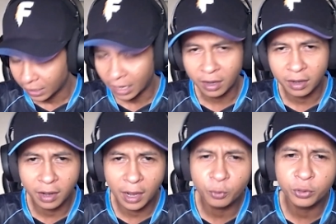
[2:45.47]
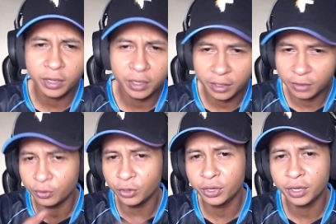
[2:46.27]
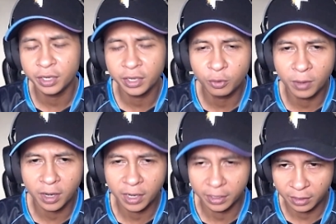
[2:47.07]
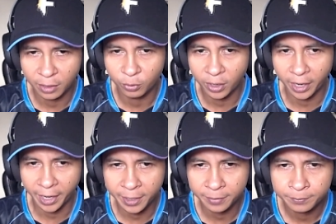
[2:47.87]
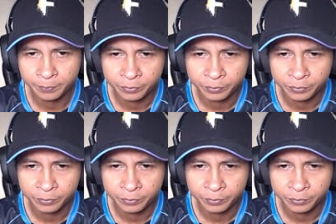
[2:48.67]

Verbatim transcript: karena ada lagunya nih, ini di video ini. Ya, jadi gue bakal ganti lagu yang lain.